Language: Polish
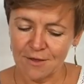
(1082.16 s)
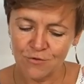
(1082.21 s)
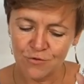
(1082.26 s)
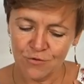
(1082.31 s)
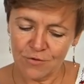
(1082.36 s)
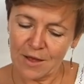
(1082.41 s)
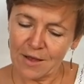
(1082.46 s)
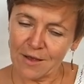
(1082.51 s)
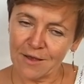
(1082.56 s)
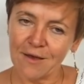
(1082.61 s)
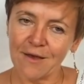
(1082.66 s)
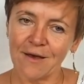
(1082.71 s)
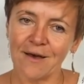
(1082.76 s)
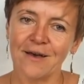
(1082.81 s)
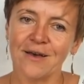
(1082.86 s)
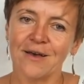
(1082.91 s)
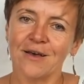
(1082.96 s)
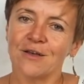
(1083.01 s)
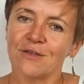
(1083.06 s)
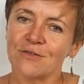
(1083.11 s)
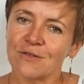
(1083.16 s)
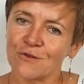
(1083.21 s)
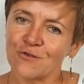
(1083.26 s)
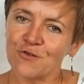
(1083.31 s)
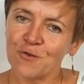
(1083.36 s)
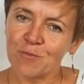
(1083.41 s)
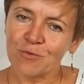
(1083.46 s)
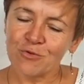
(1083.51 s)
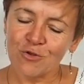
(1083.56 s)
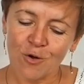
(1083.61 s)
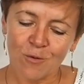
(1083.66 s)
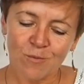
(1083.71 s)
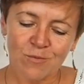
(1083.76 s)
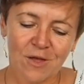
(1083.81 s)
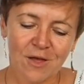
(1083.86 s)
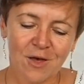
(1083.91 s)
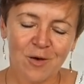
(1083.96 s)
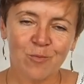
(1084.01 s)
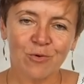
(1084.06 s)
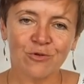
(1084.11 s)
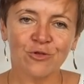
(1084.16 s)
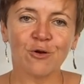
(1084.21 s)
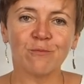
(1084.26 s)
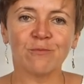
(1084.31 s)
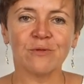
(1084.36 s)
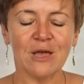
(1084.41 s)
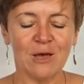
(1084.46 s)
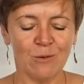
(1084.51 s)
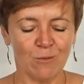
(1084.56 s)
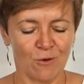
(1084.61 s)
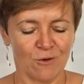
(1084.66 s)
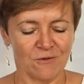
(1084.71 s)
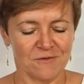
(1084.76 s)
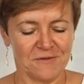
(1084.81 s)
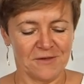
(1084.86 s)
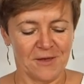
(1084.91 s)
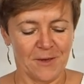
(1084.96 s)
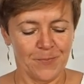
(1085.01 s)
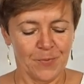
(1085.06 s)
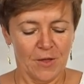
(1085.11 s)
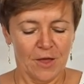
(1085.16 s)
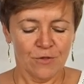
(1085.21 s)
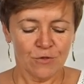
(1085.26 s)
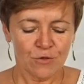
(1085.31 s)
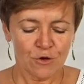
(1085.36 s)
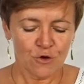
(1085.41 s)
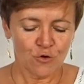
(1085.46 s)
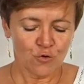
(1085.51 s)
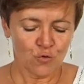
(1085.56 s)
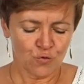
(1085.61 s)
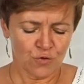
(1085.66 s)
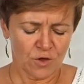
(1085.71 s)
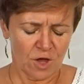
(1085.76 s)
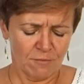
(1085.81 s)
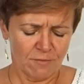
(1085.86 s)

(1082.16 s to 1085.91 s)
takie, to się podobnie, podobne emocje. No i tutaj